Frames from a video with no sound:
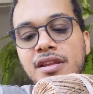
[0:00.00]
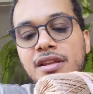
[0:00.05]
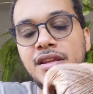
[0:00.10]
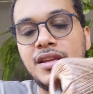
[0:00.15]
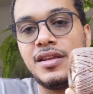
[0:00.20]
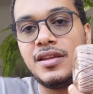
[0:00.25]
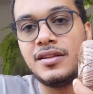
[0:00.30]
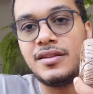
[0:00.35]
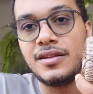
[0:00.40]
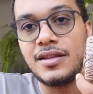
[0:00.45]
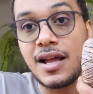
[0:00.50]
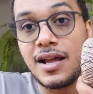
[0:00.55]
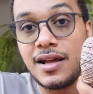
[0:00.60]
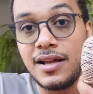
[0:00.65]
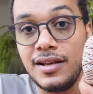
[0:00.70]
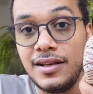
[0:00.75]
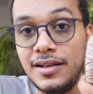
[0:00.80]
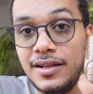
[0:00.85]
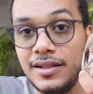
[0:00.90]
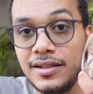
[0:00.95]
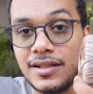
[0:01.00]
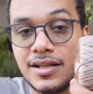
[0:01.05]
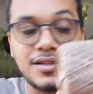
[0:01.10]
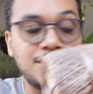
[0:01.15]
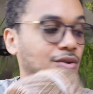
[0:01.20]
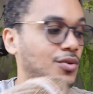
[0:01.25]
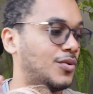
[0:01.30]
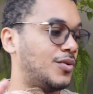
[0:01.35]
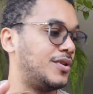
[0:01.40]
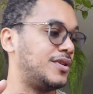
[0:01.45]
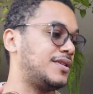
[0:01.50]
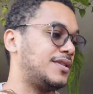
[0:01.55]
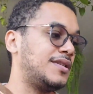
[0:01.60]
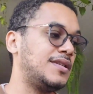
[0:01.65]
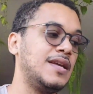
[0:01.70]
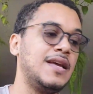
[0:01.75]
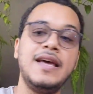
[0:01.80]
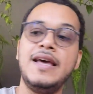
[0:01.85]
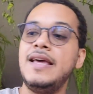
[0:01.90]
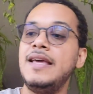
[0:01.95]
que tá linda as
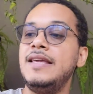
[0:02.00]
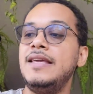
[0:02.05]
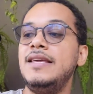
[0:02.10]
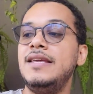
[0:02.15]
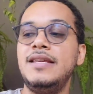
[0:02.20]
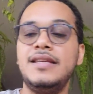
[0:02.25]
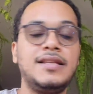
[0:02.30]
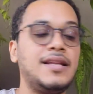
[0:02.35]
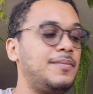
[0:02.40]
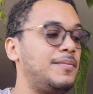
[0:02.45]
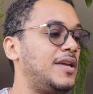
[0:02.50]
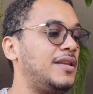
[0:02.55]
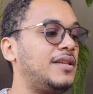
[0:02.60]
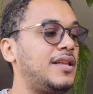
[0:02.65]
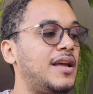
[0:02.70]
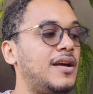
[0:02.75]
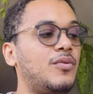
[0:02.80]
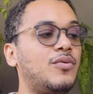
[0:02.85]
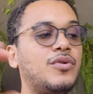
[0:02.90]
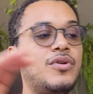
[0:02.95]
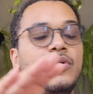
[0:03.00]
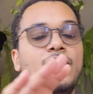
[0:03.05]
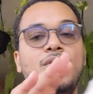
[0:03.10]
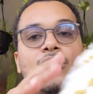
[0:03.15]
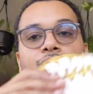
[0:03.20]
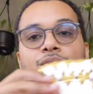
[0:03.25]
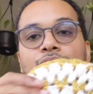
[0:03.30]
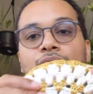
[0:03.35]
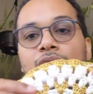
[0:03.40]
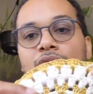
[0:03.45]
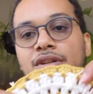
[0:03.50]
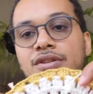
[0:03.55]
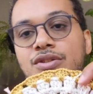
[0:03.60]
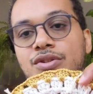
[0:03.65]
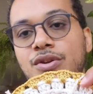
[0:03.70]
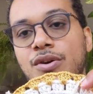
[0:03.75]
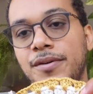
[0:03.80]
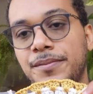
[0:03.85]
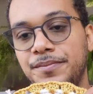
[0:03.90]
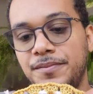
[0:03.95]
cores. E também tem a cor ouro, olha
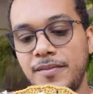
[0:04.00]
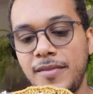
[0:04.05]
só.